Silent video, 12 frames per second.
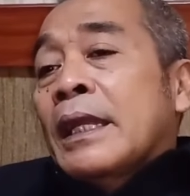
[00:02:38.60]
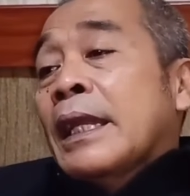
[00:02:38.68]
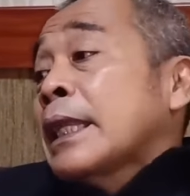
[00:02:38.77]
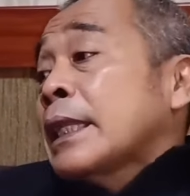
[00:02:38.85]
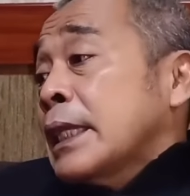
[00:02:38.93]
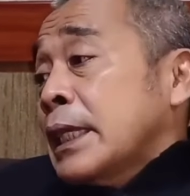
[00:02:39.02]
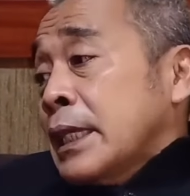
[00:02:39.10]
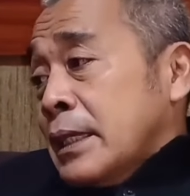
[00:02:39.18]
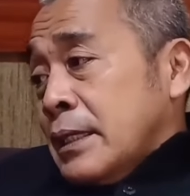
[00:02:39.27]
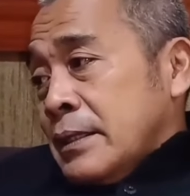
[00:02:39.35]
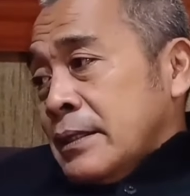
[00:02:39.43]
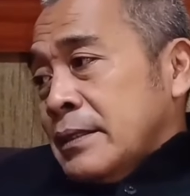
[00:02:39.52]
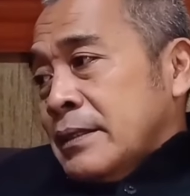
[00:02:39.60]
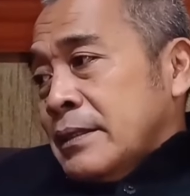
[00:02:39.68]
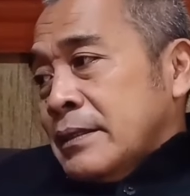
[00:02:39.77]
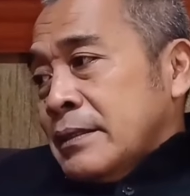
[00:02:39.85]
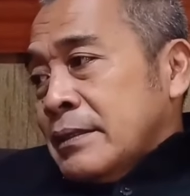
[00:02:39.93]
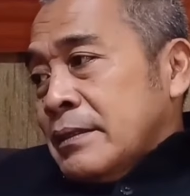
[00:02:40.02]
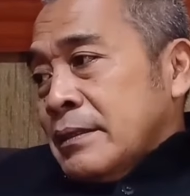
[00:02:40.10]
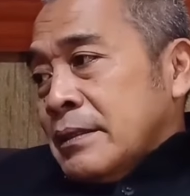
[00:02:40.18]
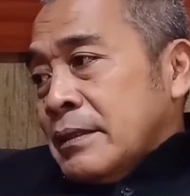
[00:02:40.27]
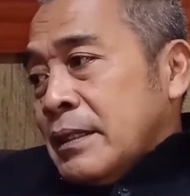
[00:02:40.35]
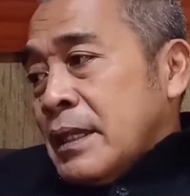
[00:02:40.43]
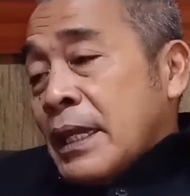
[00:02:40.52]
ya nanti
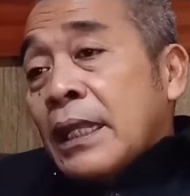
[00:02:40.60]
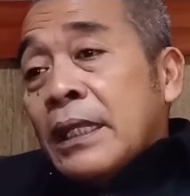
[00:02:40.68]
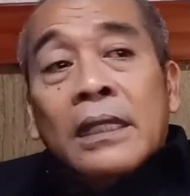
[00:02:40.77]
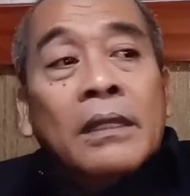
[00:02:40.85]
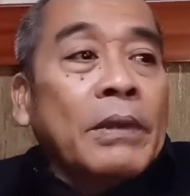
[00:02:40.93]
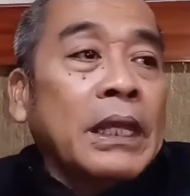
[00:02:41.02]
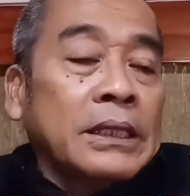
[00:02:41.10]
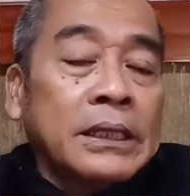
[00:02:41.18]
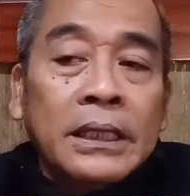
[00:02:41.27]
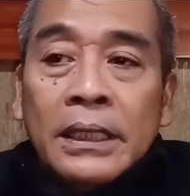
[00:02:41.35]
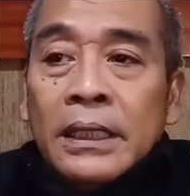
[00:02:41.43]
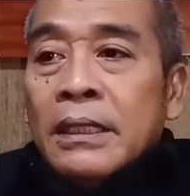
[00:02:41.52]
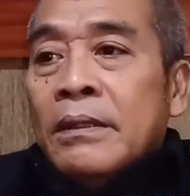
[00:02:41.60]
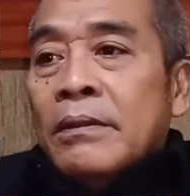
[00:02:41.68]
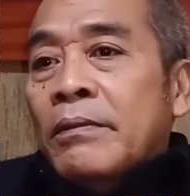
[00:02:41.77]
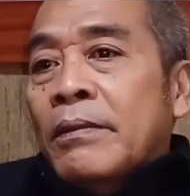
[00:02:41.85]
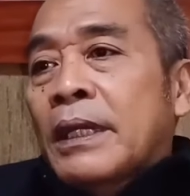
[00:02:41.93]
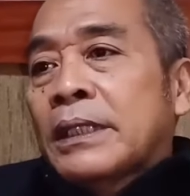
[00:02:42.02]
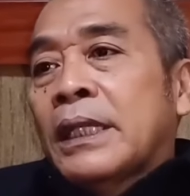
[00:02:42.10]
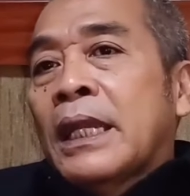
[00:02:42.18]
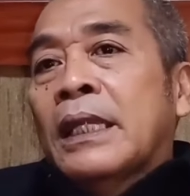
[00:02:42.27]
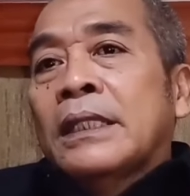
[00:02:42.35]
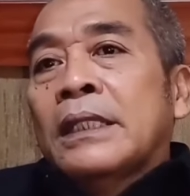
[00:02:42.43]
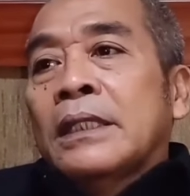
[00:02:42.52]
ya nanti pasti pasti
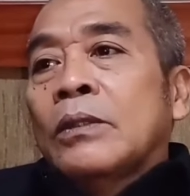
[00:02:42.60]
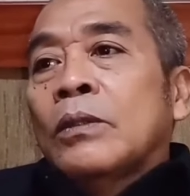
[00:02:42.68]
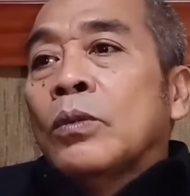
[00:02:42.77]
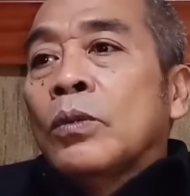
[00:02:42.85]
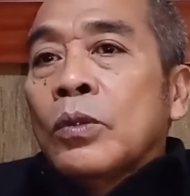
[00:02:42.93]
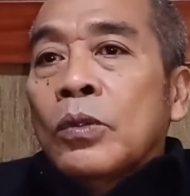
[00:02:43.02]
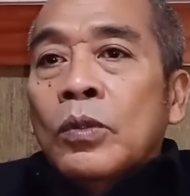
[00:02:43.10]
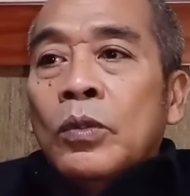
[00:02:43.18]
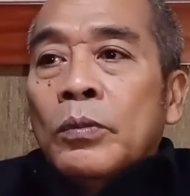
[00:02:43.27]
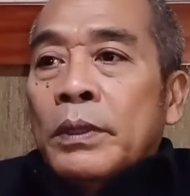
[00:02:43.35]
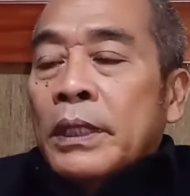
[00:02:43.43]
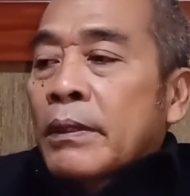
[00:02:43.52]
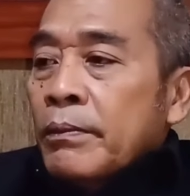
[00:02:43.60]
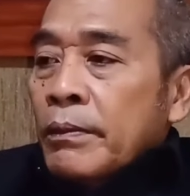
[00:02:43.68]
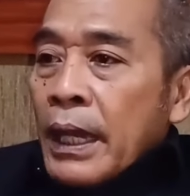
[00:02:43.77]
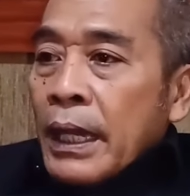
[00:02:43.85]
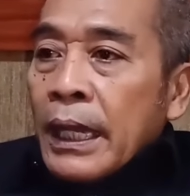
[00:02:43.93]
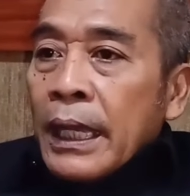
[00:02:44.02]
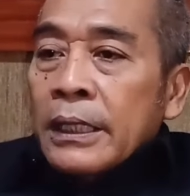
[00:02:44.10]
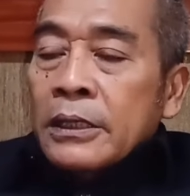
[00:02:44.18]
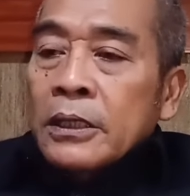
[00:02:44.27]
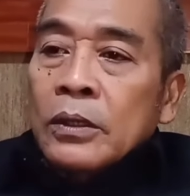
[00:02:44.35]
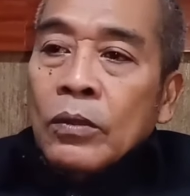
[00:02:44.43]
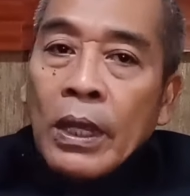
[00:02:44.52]
nanti menunggu
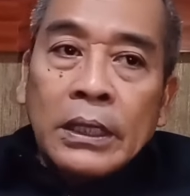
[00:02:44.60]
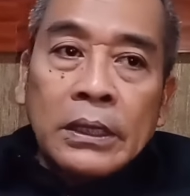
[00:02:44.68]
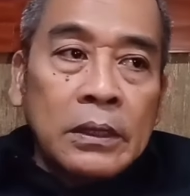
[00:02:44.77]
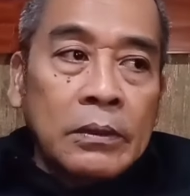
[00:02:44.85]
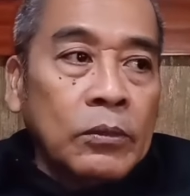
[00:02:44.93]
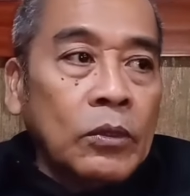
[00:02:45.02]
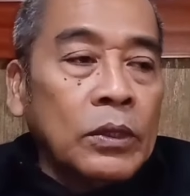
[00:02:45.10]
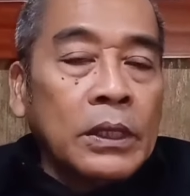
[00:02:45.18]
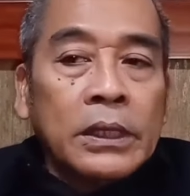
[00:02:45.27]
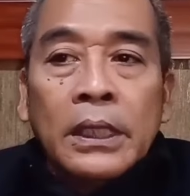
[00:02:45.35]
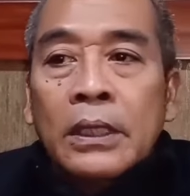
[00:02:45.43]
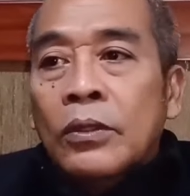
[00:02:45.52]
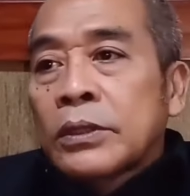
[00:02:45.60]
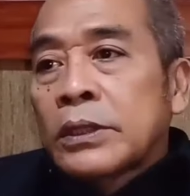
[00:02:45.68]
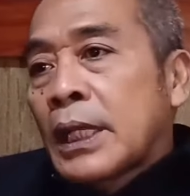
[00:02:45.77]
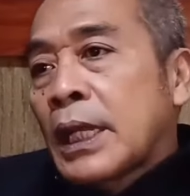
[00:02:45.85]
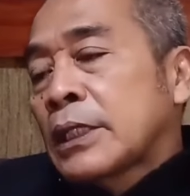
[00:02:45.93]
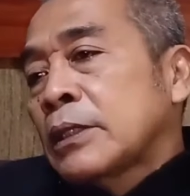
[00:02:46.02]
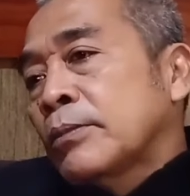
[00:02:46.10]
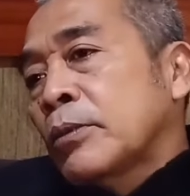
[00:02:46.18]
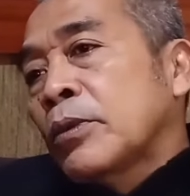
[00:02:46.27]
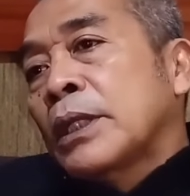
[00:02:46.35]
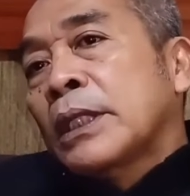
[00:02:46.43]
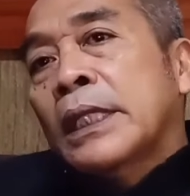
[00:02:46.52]
perkembangan situasi politik konstelasi
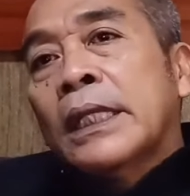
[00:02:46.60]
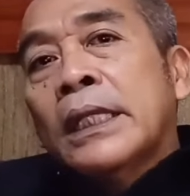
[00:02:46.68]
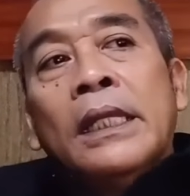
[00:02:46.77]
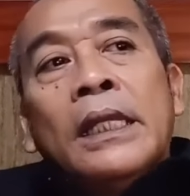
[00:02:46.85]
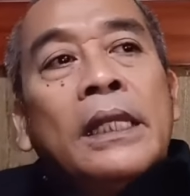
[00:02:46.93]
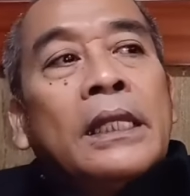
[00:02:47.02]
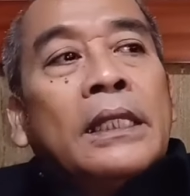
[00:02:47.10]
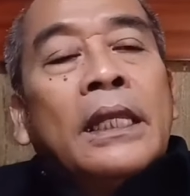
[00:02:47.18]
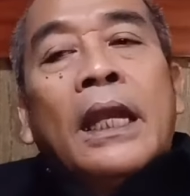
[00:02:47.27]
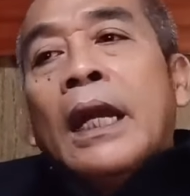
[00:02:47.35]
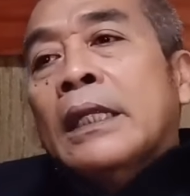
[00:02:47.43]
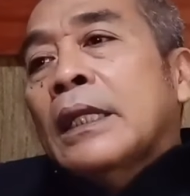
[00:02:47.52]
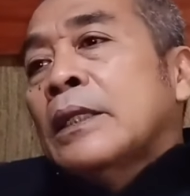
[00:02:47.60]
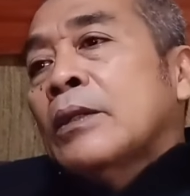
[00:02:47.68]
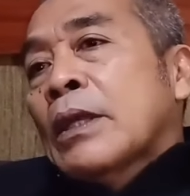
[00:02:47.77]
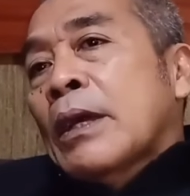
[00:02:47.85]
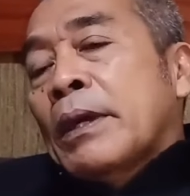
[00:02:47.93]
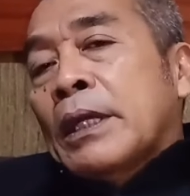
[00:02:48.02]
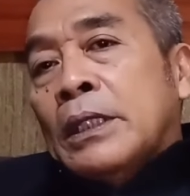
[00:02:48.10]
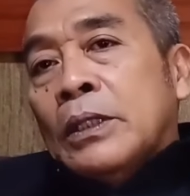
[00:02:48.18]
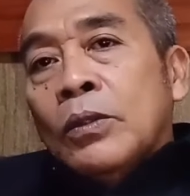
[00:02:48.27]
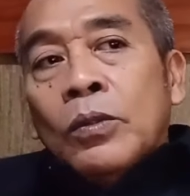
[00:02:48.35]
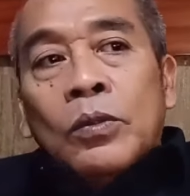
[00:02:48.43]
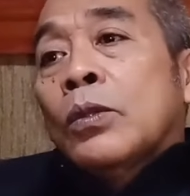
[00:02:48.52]
politik yang ada di Kota
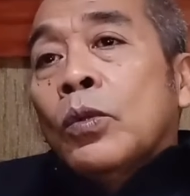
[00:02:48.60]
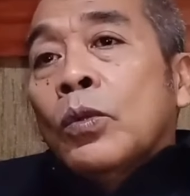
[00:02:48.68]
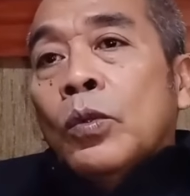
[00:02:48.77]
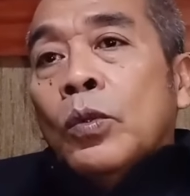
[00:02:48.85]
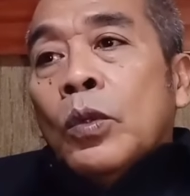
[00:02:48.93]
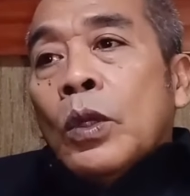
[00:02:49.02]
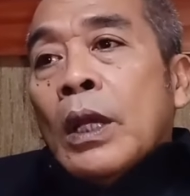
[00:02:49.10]
Maju itu